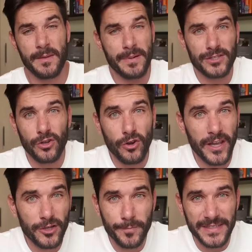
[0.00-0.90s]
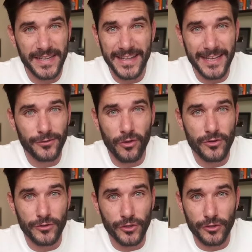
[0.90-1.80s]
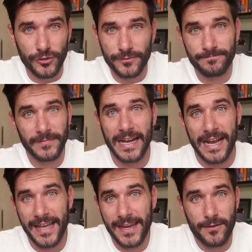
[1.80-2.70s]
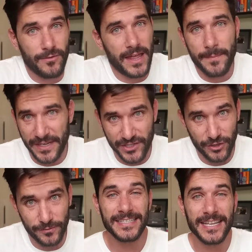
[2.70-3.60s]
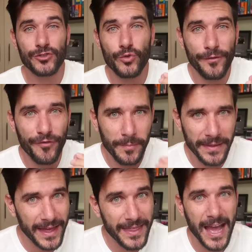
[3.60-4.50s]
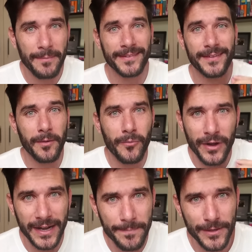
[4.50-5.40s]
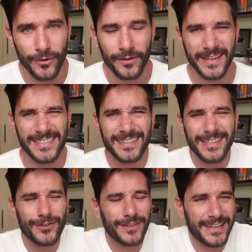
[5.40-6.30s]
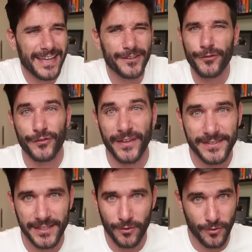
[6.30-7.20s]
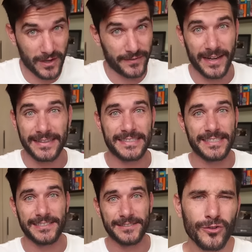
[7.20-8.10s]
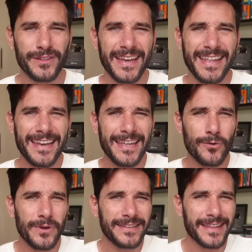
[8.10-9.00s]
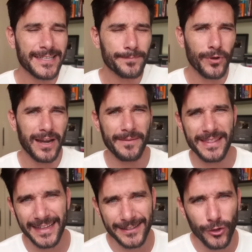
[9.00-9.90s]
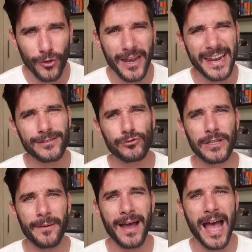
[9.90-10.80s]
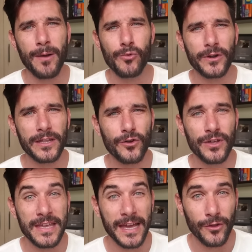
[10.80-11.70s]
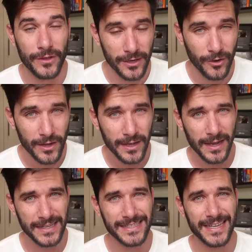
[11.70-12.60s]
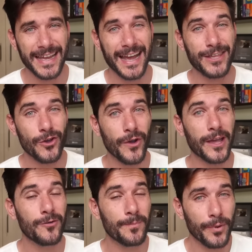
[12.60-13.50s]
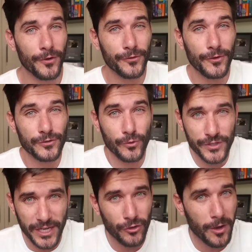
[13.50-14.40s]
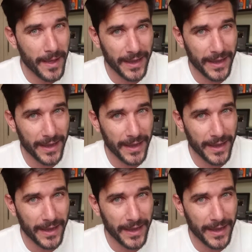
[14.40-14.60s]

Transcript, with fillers: Y le pasó lo que nos pasaría a todos nosotros caer en una depresión. Es que su enfermedad avanzaba muy rápido. ¿Qué sentido tenía esforzarse o hacer la tesis? No tenía ningún interés por la vida, todo le resultaba aburrido y anodino así que cayó en un pozo escuchando a